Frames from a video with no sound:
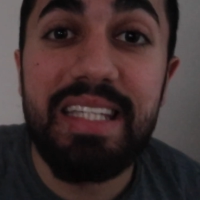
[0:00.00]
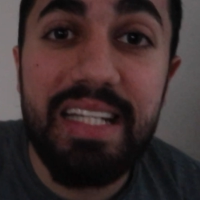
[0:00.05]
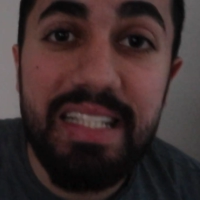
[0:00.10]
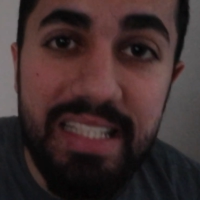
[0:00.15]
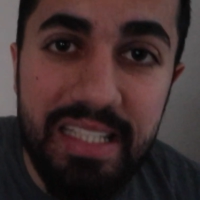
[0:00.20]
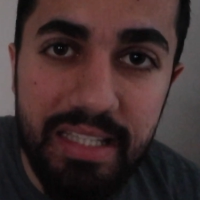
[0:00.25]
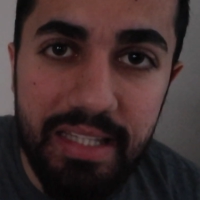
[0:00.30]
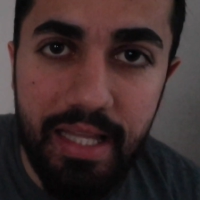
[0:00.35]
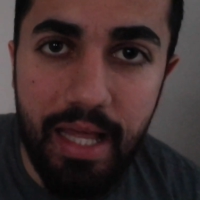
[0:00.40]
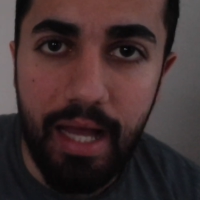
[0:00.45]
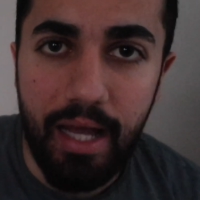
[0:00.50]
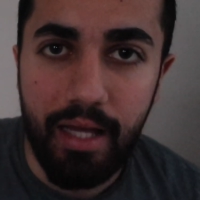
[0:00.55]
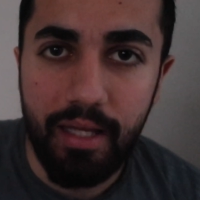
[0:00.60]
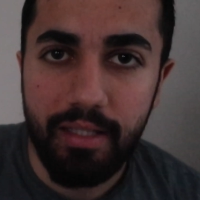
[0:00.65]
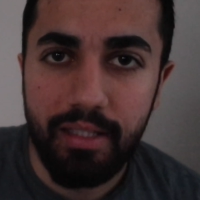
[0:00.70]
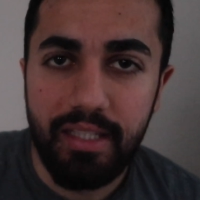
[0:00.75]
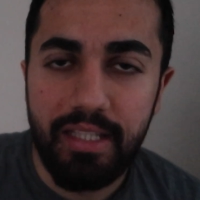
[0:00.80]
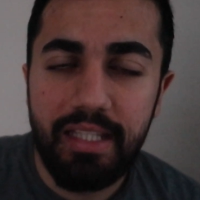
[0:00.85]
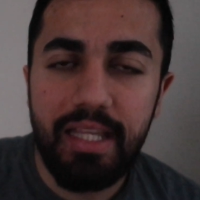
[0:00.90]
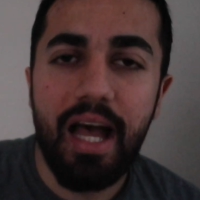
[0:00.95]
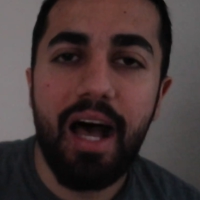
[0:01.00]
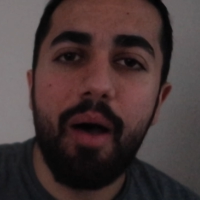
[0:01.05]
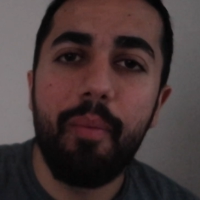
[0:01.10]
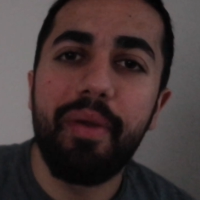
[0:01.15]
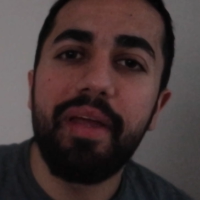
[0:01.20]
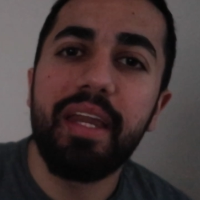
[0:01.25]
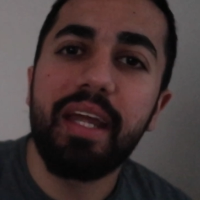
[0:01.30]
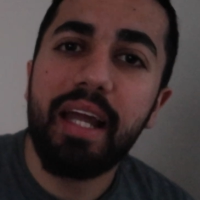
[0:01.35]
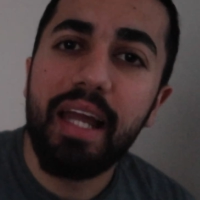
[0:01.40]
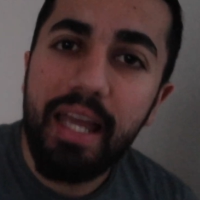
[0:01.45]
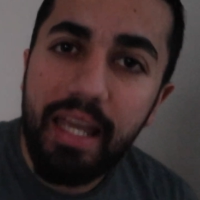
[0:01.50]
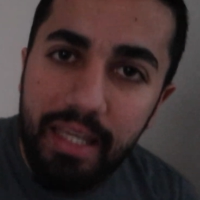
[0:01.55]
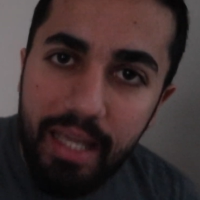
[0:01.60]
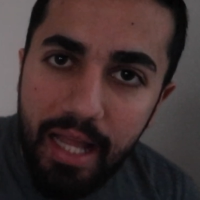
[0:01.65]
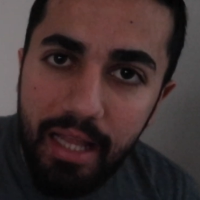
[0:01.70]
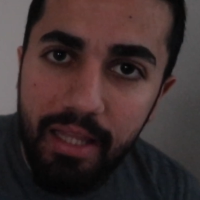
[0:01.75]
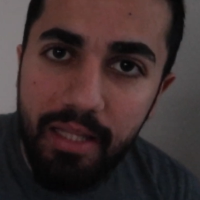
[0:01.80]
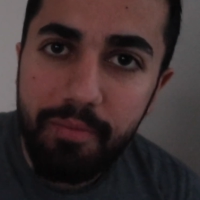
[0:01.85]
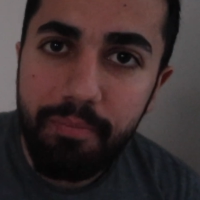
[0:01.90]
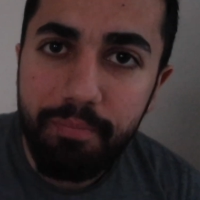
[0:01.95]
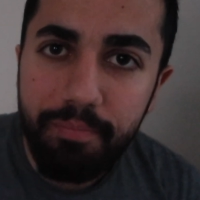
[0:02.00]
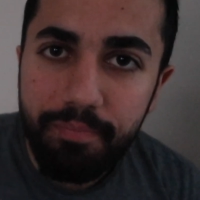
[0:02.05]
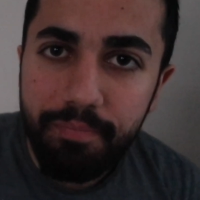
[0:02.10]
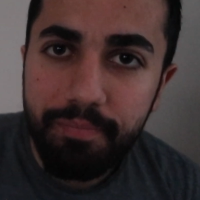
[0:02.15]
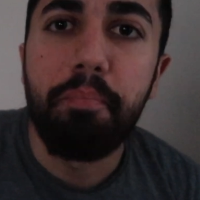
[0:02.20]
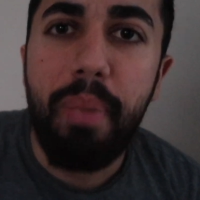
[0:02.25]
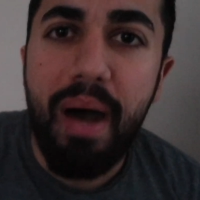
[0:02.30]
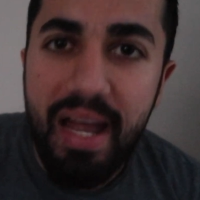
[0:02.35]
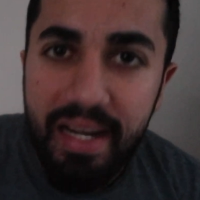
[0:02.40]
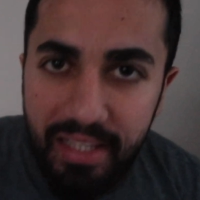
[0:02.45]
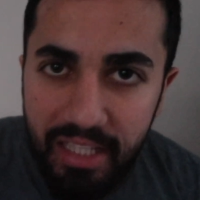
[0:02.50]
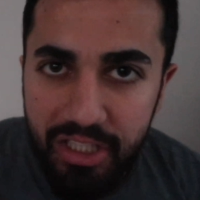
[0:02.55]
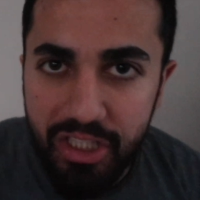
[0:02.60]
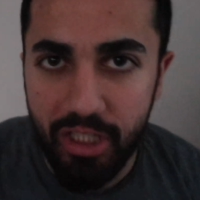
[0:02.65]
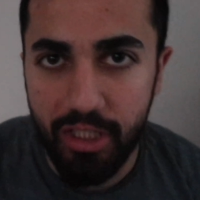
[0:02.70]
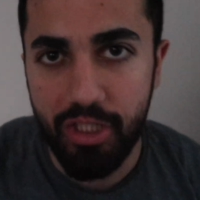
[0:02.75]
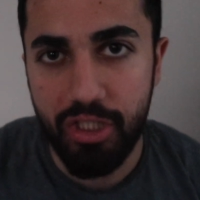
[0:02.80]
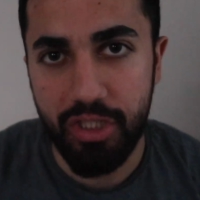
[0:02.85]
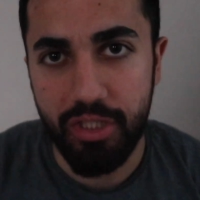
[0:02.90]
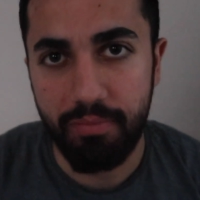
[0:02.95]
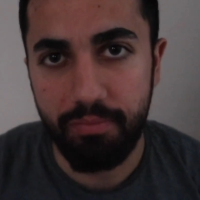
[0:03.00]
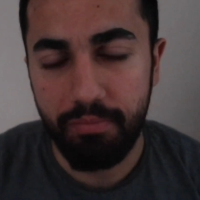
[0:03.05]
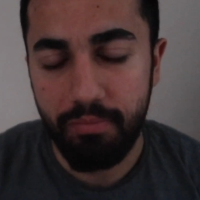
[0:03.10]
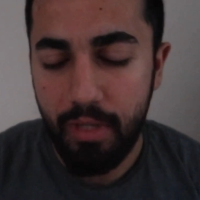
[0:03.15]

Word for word: yazında yine Amerika'ya geldim, barda çalıştım.